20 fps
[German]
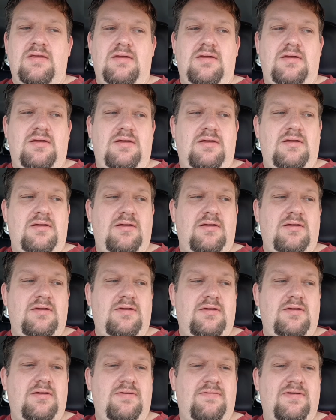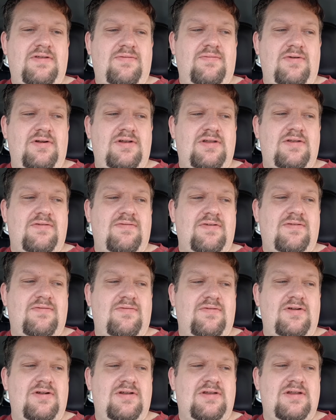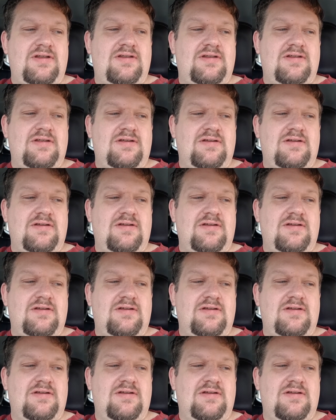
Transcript: äh, was wollte ich, was wollte ich?